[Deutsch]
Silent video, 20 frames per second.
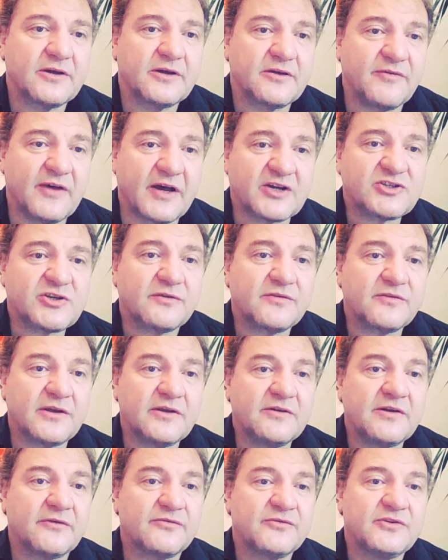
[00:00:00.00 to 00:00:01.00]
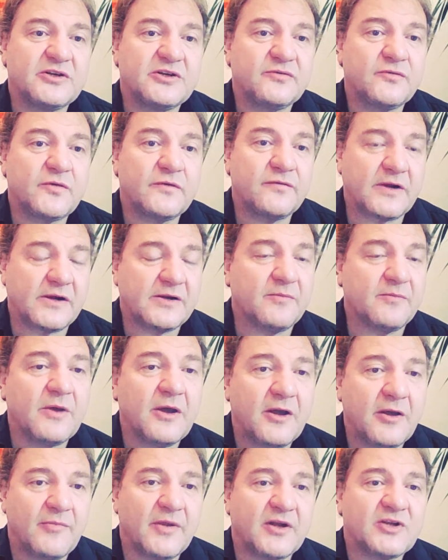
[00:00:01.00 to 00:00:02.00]
Gewerkschafter inhaftiert wurden, weil
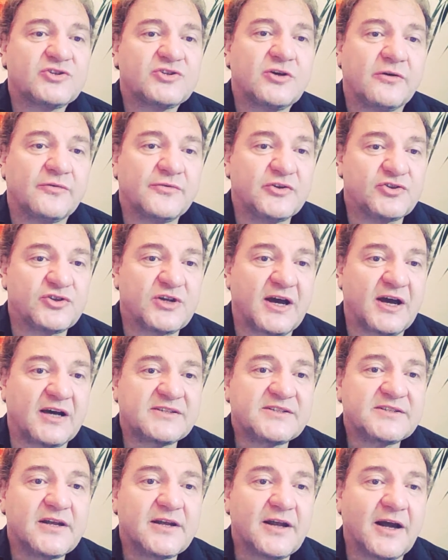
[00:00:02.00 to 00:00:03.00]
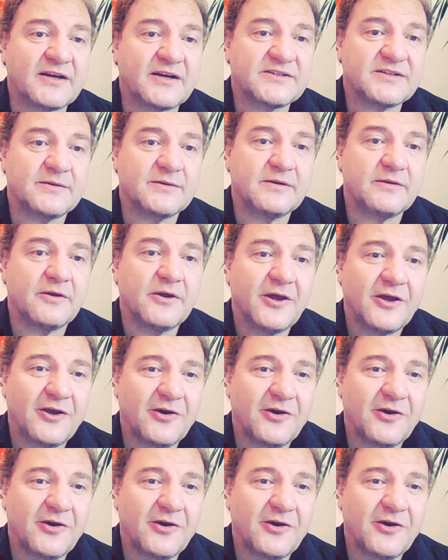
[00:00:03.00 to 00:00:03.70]
Menschen auf die Straße gegangen sind